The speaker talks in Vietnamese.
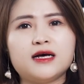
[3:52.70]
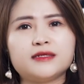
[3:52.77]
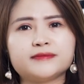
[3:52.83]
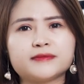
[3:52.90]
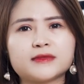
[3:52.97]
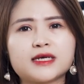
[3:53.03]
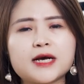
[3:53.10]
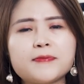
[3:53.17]
Uh,
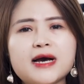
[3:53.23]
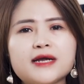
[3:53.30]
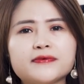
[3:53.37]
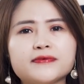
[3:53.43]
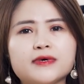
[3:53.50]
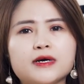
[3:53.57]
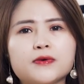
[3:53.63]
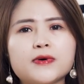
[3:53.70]
các bạn
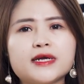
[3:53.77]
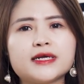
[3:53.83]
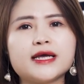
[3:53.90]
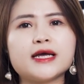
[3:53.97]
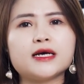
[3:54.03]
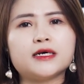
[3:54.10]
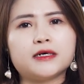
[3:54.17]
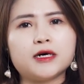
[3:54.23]
uh, quan
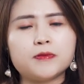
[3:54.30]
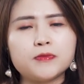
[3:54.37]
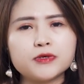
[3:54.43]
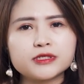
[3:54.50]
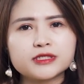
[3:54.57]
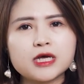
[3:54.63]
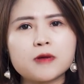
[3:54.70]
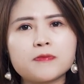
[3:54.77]
hệ ở hậu
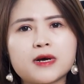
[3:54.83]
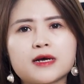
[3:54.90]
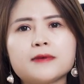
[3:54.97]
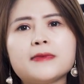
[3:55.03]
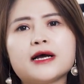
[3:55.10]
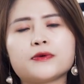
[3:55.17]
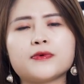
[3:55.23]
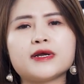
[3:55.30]
môn xong mà các
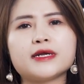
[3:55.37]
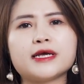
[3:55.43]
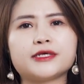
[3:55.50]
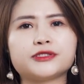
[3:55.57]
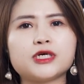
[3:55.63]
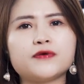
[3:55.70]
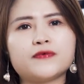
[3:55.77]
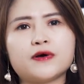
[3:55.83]
bạn quan hệ
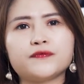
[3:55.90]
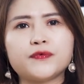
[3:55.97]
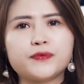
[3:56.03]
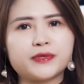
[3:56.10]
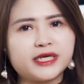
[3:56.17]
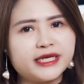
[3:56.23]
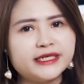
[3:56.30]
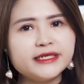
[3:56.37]
cho vào
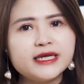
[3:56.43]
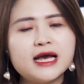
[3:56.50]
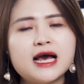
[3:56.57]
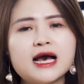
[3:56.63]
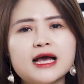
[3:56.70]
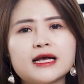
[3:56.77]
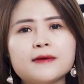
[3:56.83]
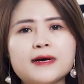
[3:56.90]
vùng kín,
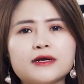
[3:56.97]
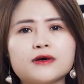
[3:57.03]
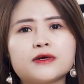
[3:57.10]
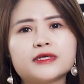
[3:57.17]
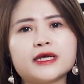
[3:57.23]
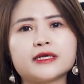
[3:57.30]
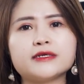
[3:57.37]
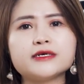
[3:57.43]
hay các bạn có
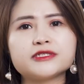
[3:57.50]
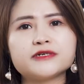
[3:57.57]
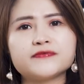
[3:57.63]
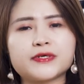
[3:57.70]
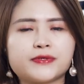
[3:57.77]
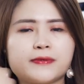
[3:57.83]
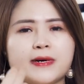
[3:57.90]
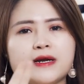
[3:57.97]
thể đưa dương
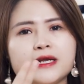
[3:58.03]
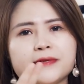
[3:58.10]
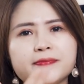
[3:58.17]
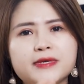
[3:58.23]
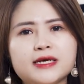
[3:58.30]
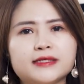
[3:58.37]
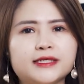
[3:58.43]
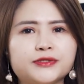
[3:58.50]
vật của các bạn lên
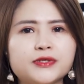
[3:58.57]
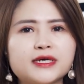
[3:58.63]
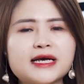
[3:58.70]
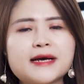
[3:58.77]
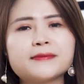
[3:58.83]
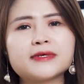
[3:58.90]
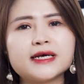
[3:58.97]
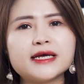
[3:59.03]
miệng, thì tôi
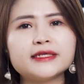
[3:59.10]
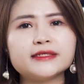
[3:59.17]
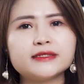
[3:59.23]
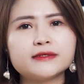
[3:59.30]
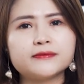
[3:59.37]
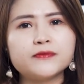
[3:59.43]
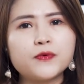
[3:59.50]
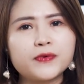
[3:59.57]
cam kết
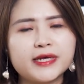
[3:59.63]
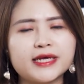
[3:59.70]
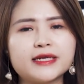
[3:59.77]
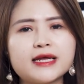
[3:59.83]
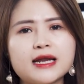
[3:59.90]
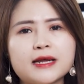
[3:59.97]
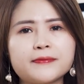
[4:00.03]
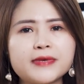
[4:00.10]
vùng
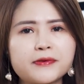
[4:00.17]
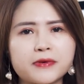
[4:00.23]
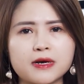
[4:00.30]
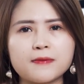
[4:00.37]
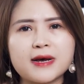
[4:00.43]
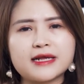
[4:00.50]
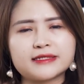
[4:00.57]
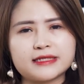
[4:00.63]
kín hay là miệng của
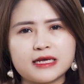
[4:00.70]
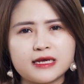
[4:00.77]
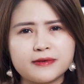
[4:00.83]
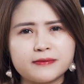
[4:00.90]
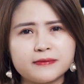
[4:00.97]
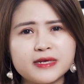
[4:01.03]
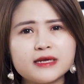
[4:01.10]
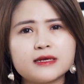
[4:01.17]
các bạn sẽ
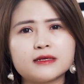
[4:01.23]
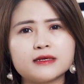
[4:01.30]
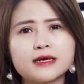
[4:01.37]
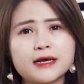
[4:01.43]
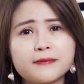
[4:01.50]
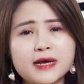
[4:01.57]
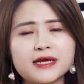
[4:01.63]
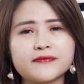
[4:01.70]
bị những
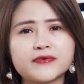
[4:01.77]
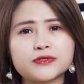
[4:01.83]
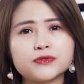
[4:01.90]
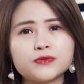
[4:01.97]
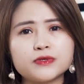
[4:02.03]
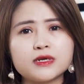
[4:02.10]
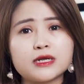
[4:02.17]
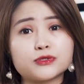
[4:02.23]
cái bệnh ví
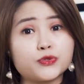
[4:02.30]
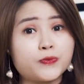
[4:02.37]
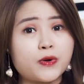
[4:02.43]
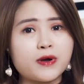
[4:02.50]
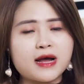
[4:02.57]
dụ như là sùi màu